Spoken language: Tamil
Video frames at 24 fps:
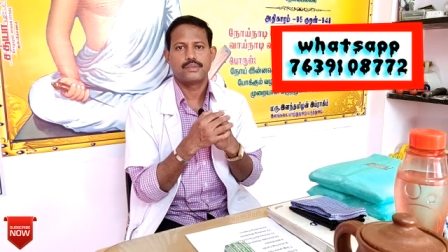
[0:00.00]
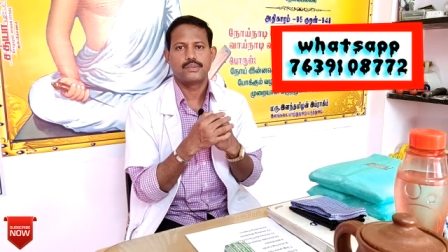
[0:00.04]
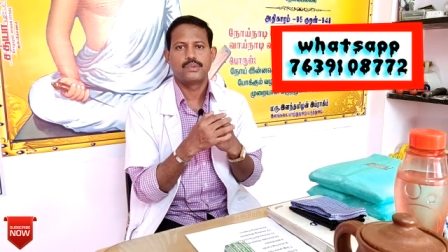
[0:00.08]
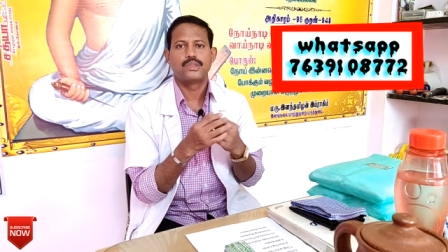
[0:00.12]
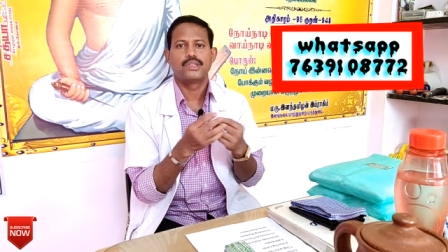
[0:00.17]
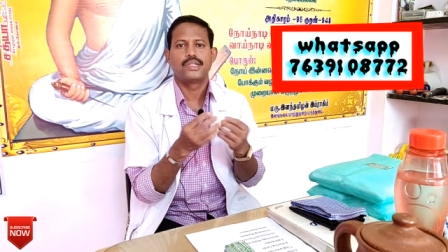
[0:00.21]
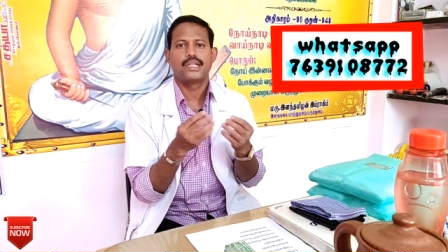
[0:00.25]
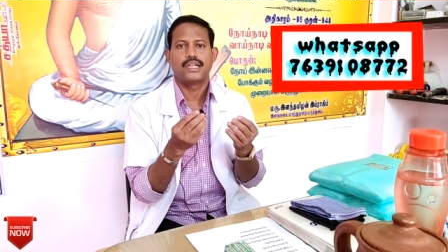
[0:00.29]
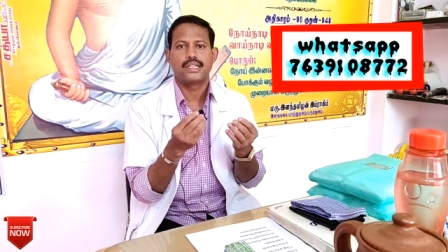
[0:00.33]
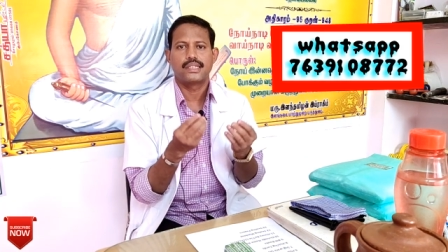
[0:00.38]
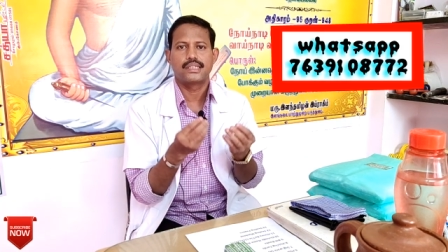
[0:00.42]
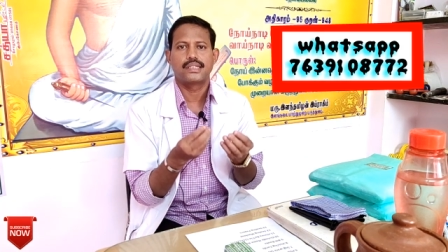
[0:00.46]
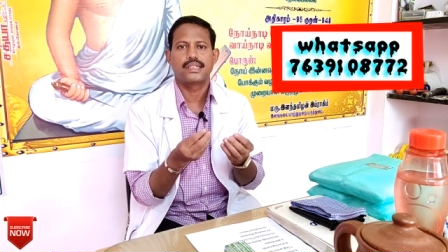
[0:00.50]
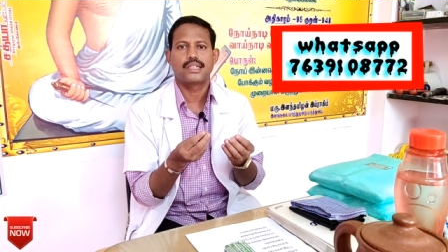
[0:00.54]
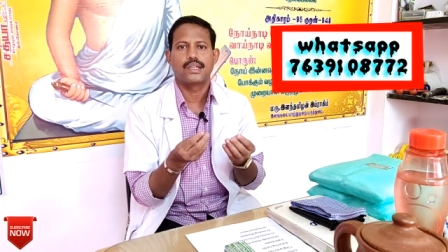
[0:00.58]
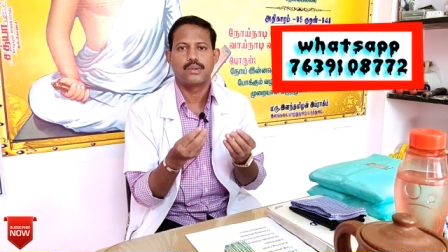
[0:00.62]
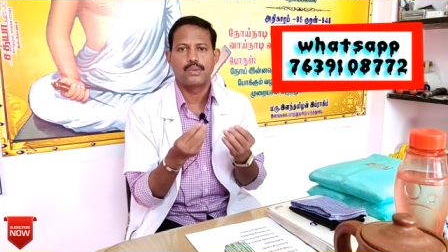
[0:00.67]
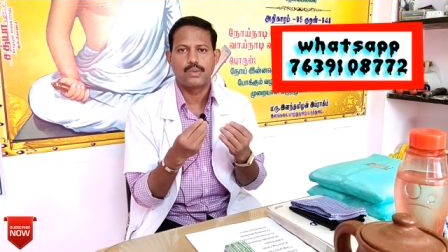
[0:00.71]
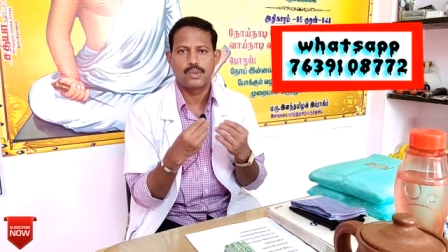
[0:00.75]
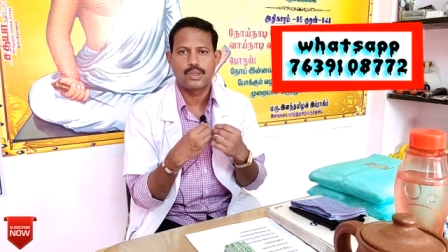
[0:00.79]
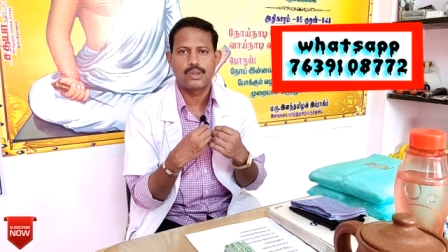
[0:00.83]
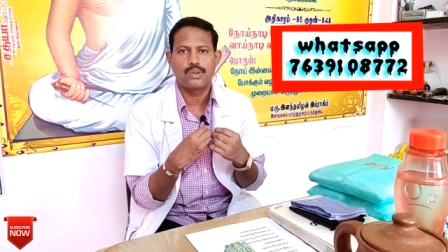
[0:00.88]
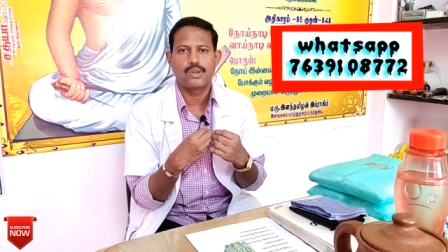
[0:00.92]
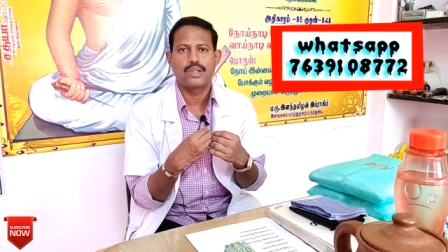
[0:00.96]
உடு எடுத்துக்கிற
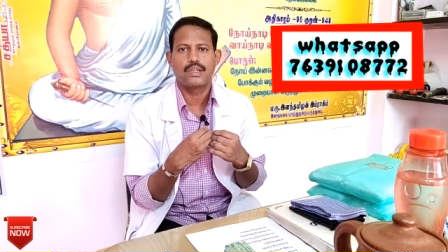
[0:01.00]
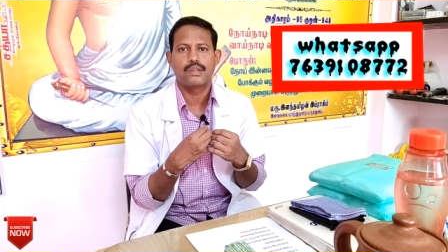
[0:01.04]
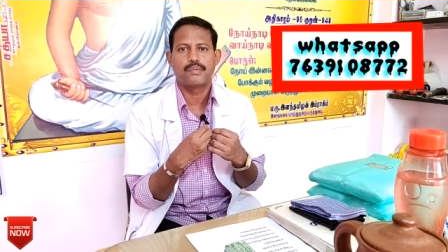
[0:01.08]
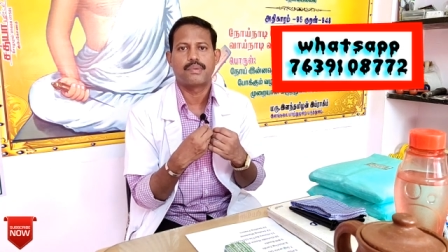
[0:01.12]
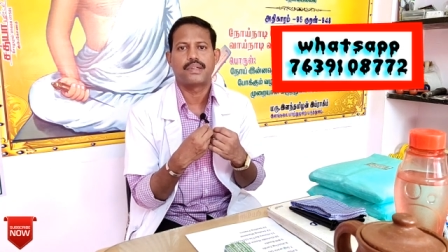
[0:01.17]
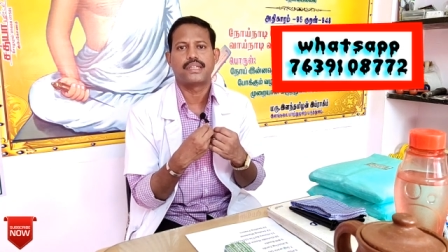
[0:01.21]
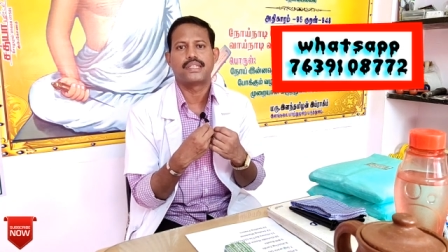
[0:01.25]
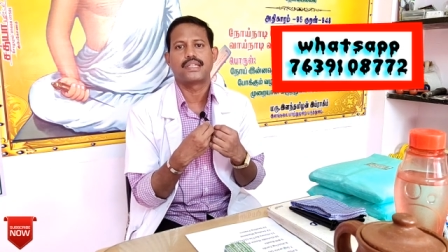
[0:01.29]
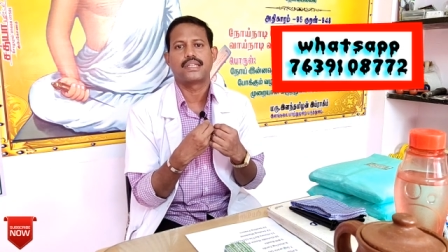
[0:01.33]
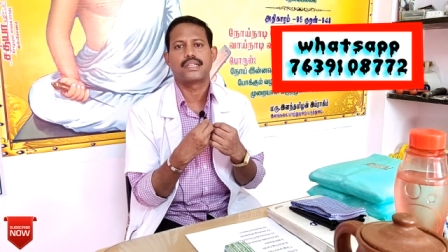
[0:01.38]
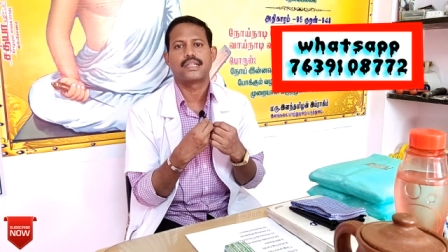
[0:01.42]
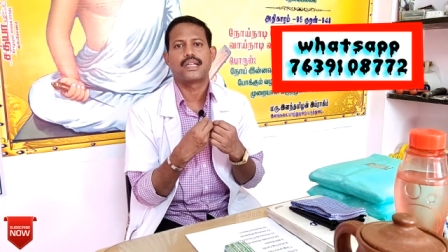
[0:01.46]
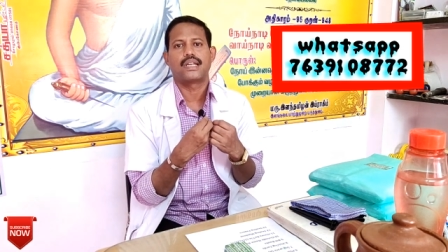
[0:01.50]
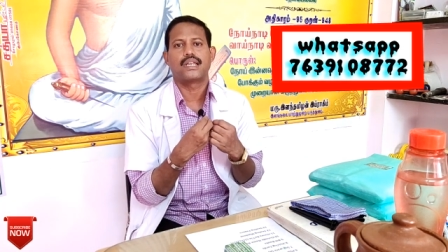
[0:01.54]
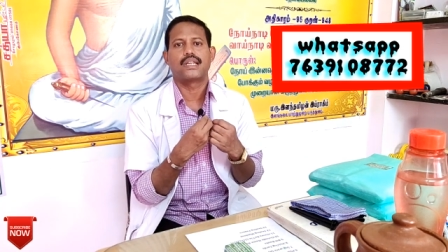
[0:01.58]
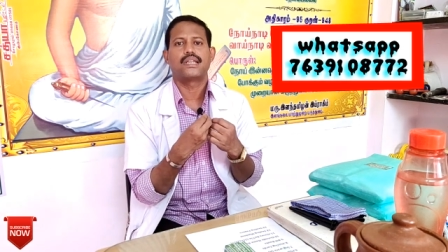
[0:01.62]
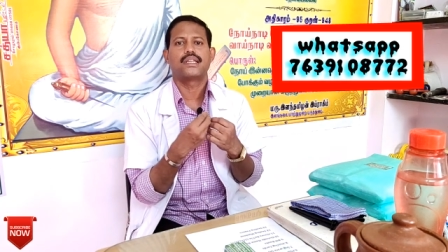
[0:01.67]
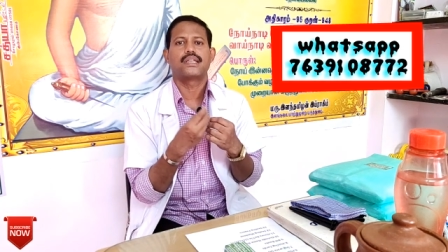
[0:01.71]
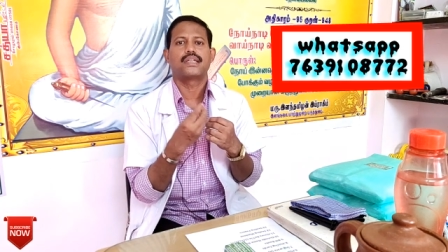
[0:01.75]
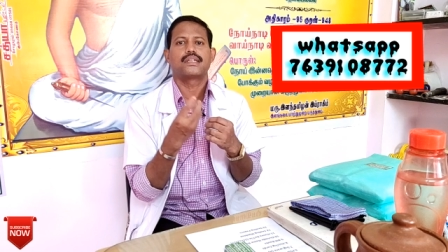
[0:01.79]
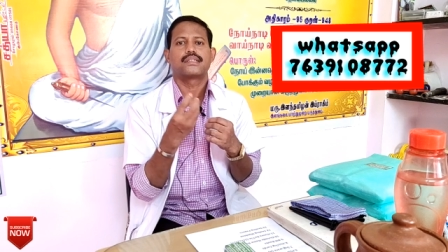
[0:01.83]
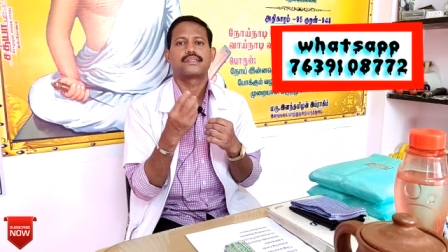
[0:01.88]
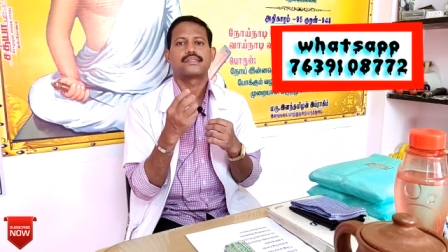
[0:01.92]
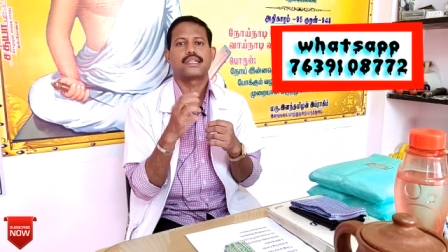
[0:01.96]
உணவுகள் பார்த்திங்கனாலே
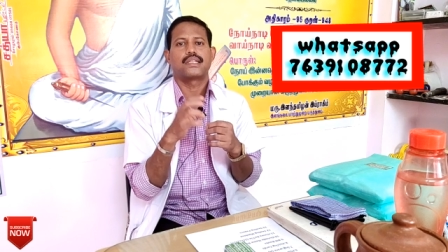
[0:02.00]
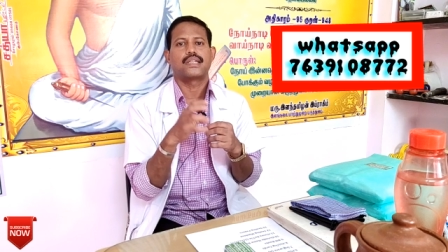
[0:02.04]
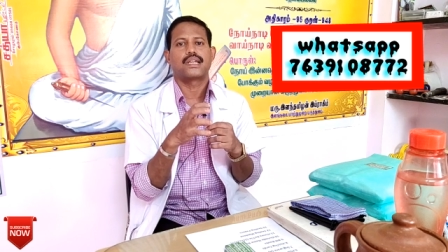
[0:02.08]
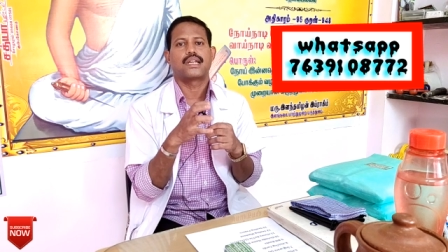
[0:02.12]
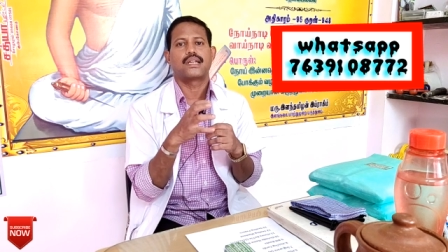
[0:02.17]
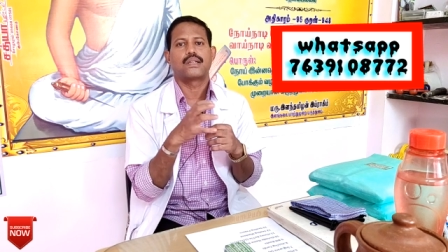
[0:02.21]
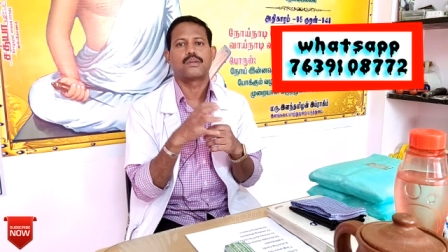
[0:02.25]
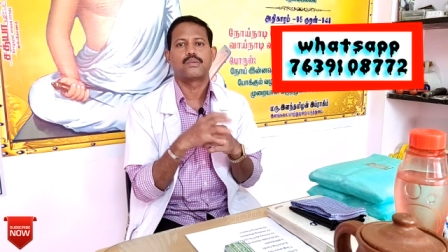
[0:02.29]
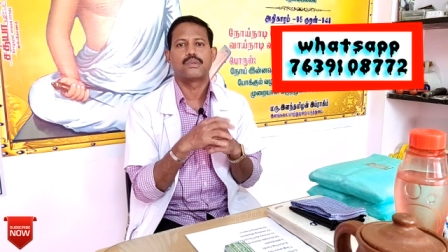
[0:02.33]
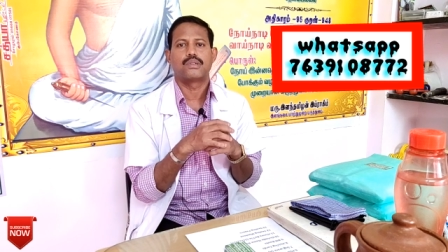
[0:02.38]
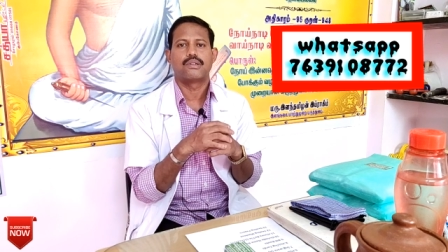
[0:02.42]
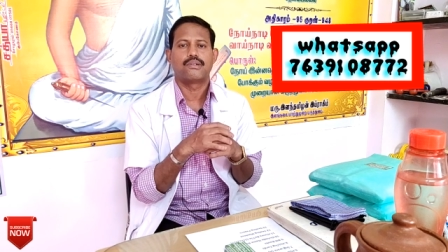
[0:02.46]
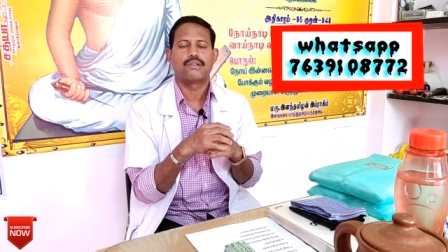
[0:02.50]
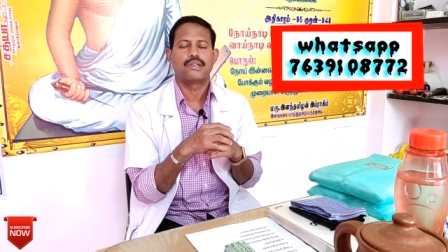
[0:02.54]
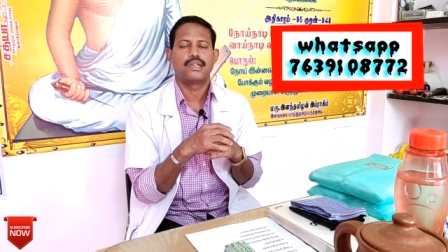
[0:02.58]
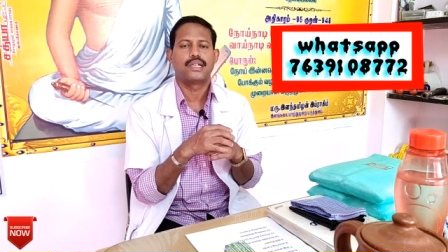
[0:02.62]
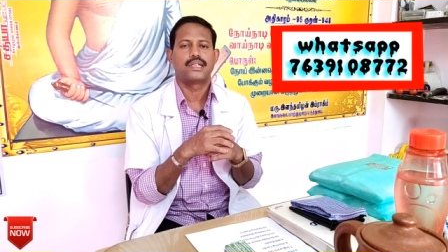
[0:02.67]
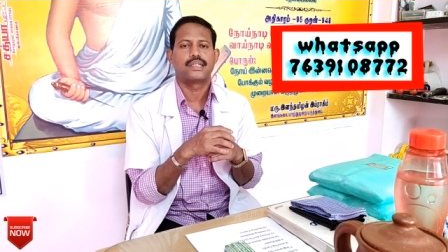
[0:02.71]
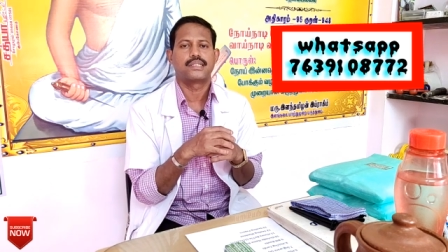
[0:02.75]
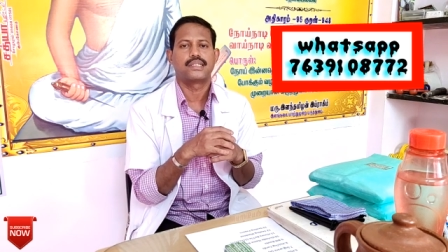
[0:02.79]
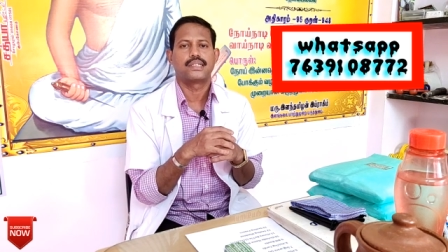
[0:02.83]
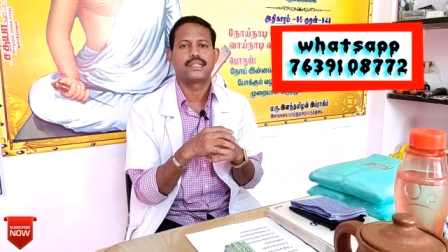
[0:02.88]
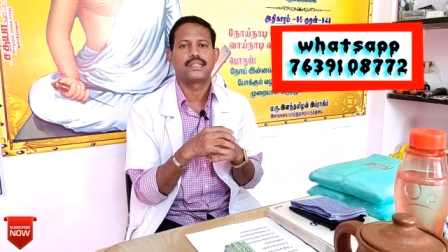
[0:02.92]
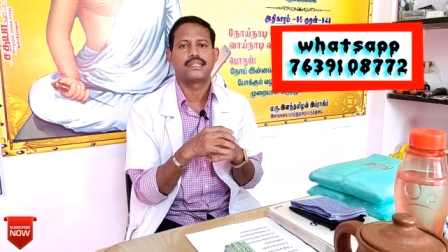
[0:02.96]
நீங்கள் சரியான உணவுகள்
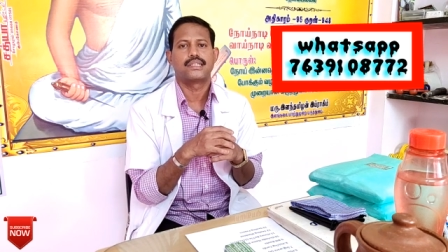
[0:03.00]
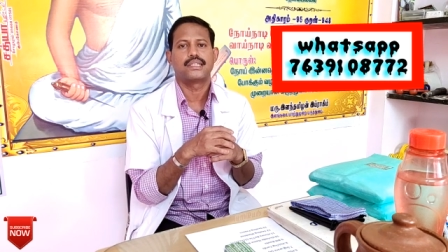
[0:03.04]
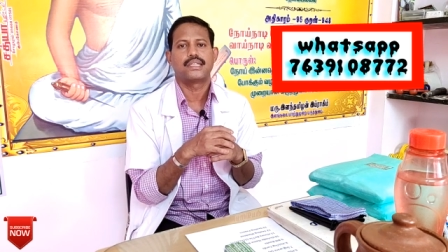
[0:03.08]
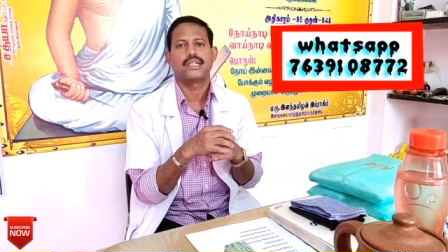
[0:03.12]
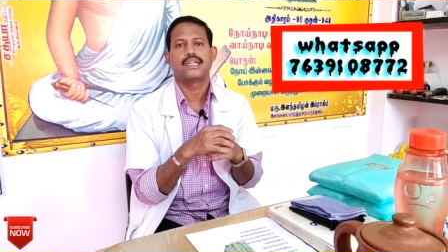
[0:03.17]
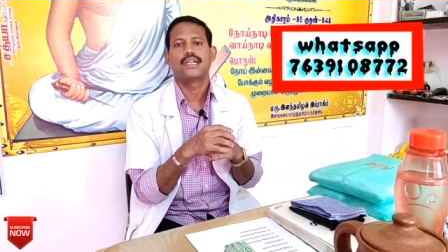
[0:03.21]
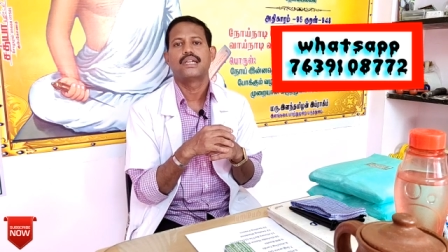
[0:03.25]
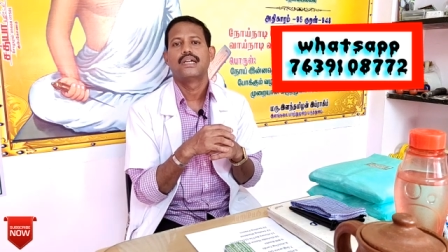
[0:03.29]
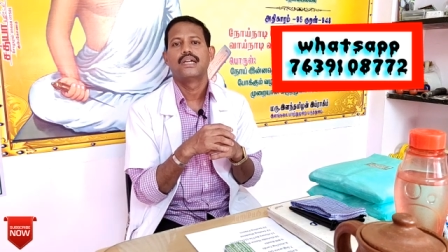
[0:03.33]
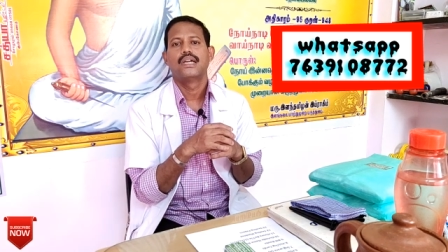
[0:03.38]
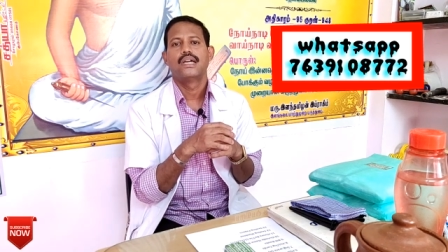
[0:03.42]
எடுத்துக்கிட்டு